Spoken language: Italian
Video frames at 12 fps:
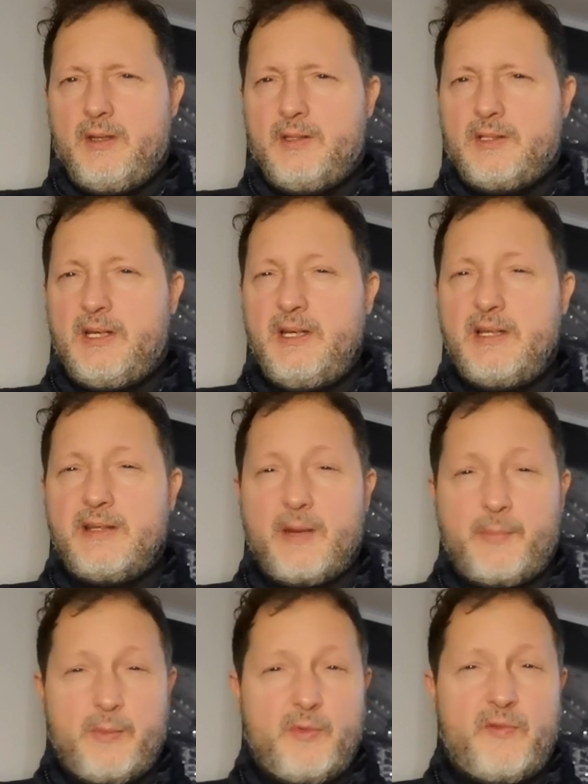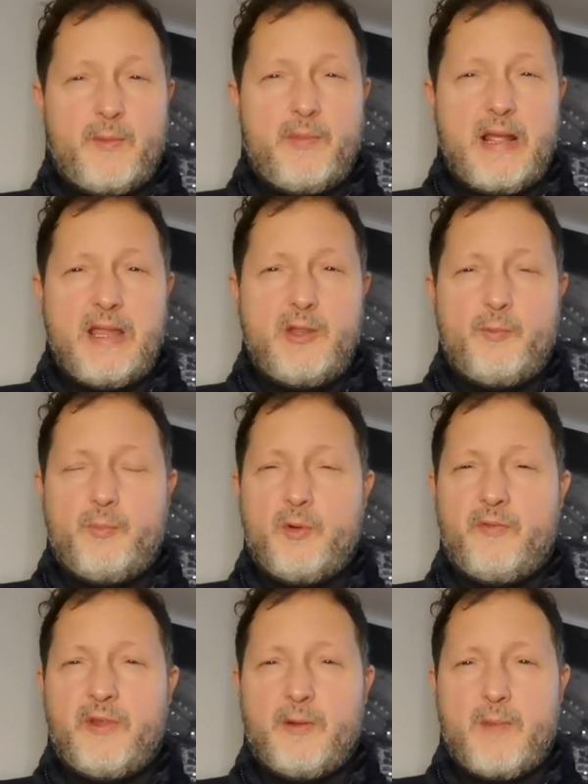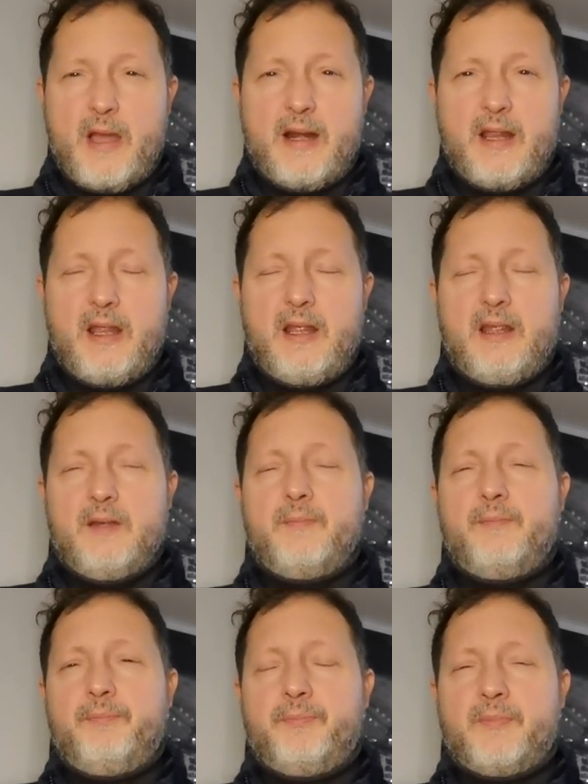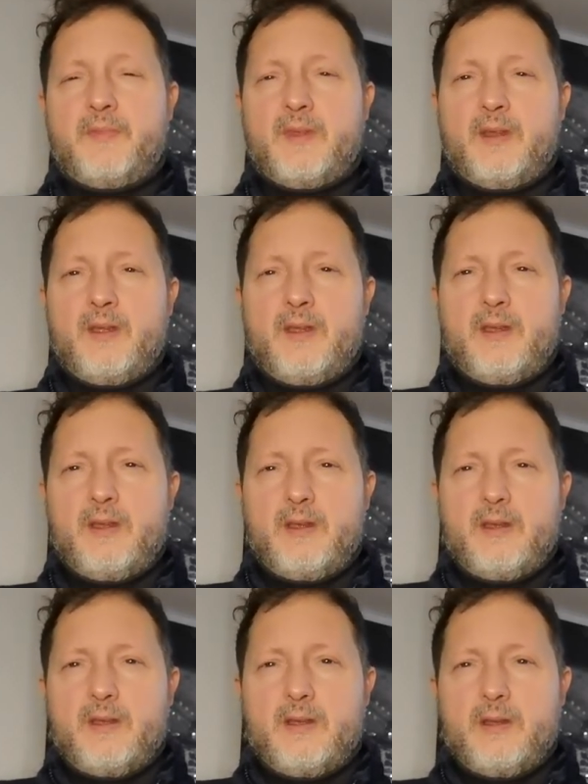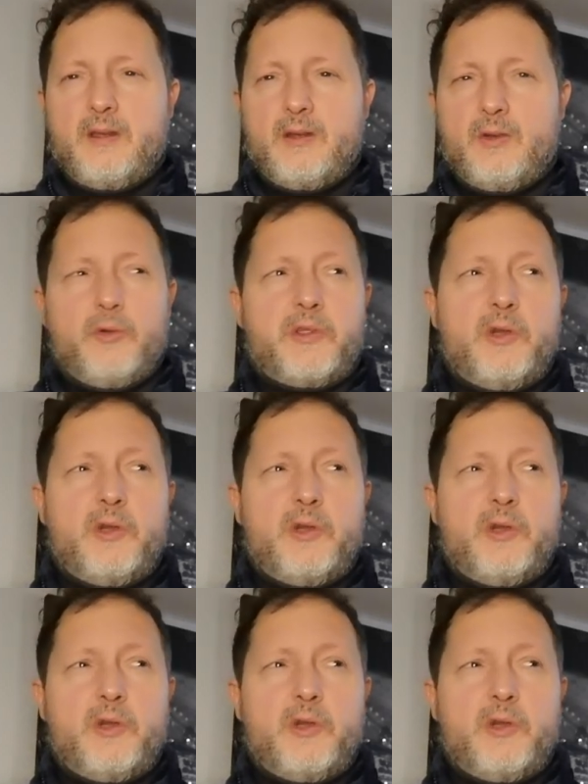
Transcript: Skriniar dal primo febbraio può firmare con